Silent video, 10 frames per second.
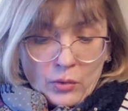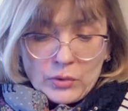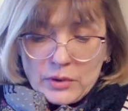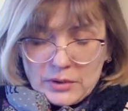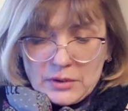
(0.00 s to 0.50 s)
У
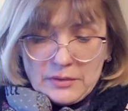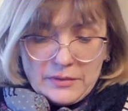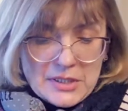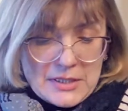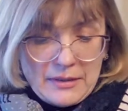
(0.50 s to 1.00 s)
некоторого
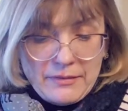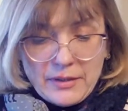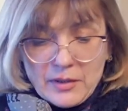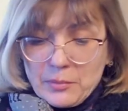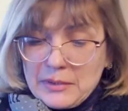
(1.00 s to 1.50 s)

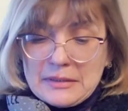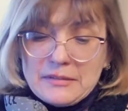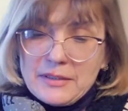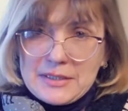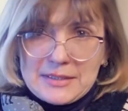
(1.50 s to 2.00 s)
человека было
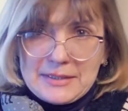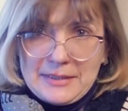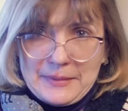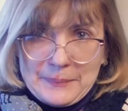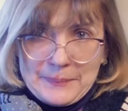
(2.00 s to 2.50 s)
два сына.